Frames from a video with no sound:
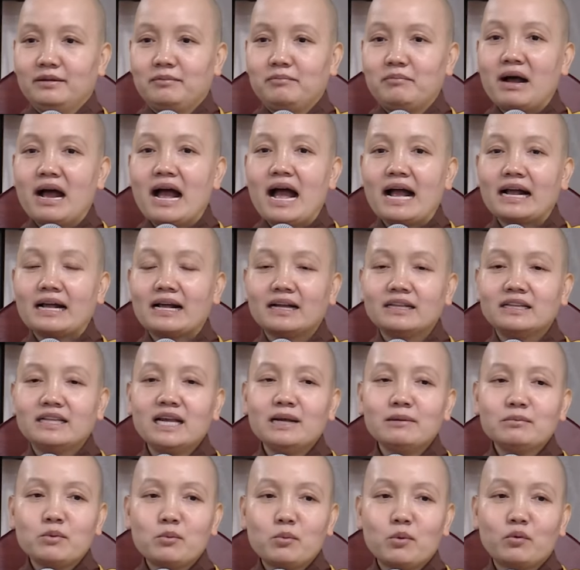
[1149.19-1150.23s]
Maha Ca
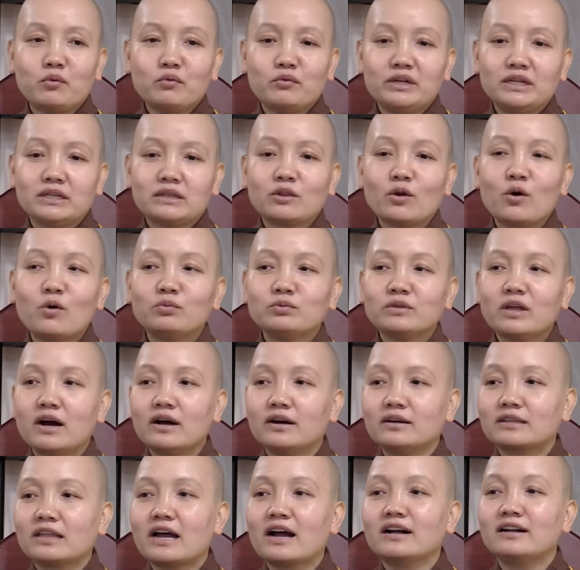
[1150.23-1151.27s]
Diếp là một vị tôn
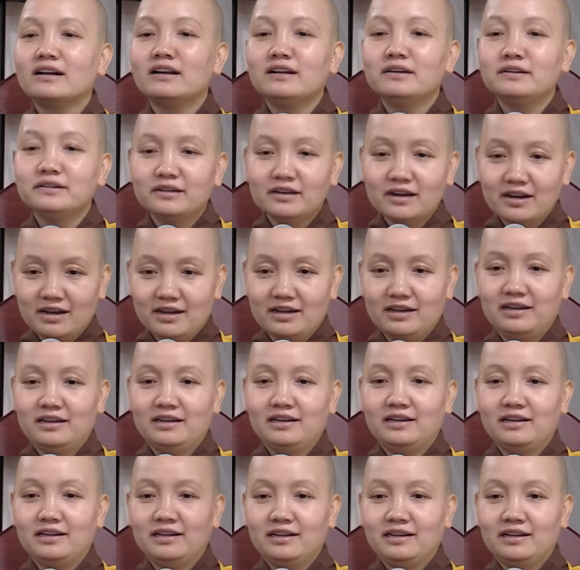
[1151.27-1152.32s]
thờ thần lửa.
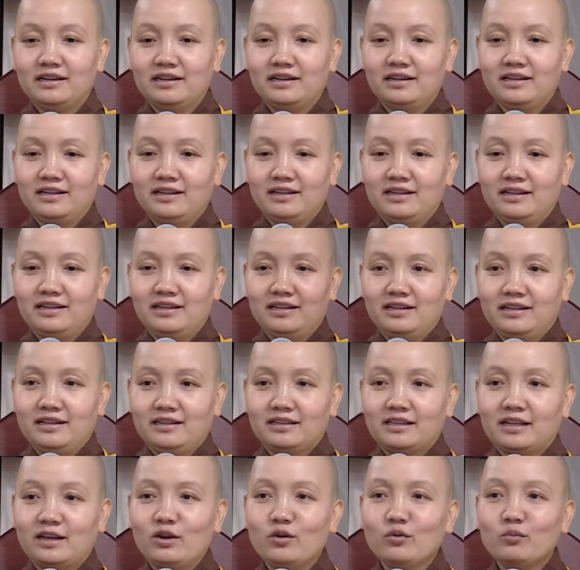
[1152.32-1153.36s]

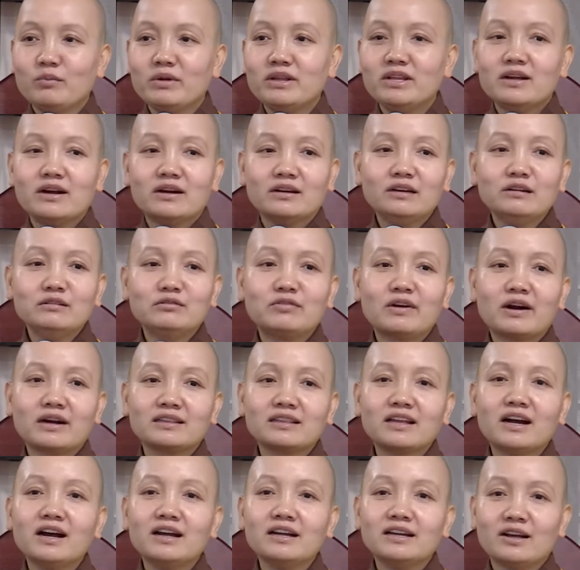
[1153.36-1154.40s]
Thì lúc bây giờ Đức
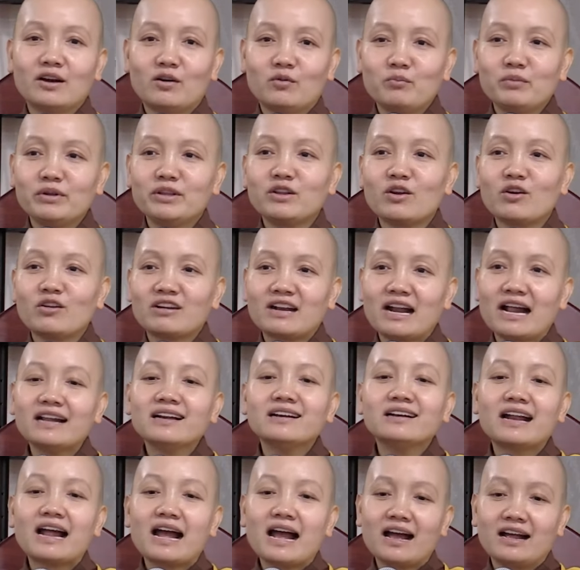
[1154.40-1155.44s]
Phật tới, cái ông mới cho
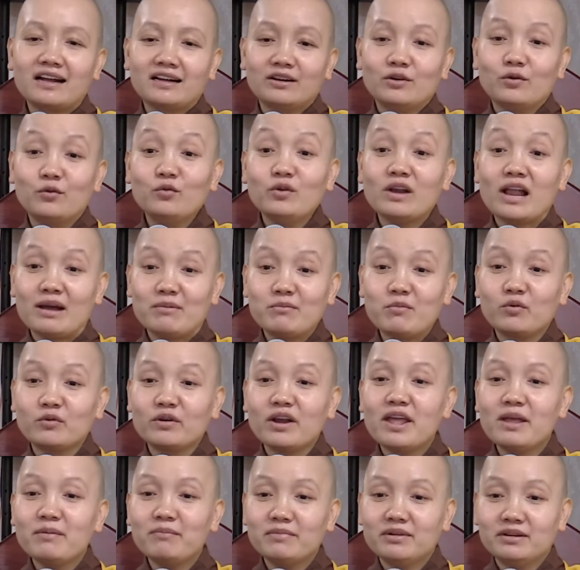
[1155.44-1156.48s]
rắn ra ngủ lại một
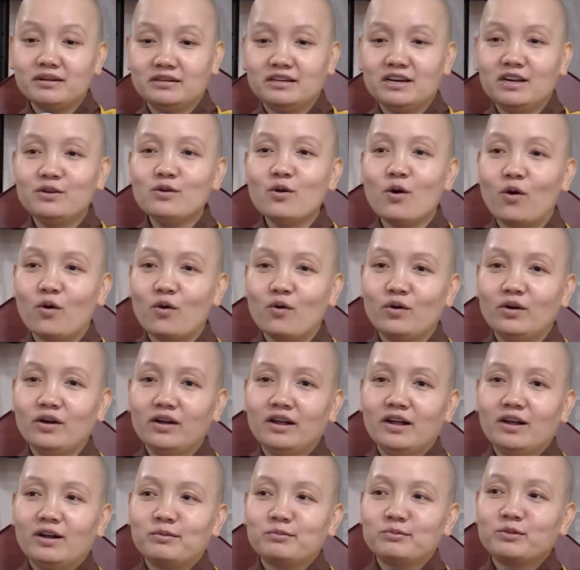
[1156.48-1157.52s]
đêm để độ,
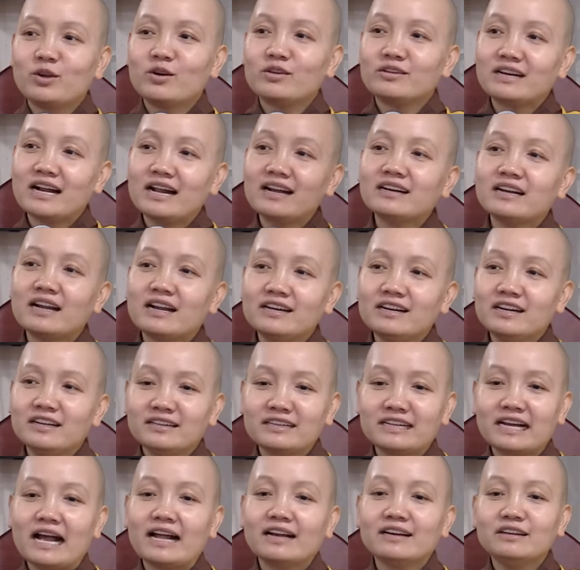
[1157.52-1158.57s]
ông cho rắn ra
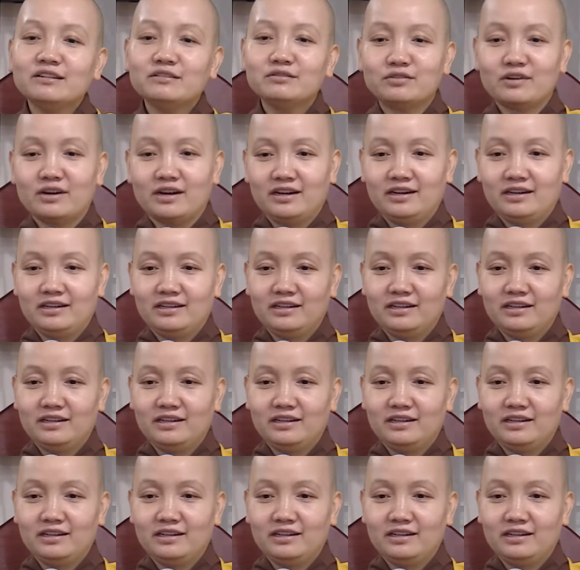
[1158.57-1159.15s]
định cắn Đức Phật.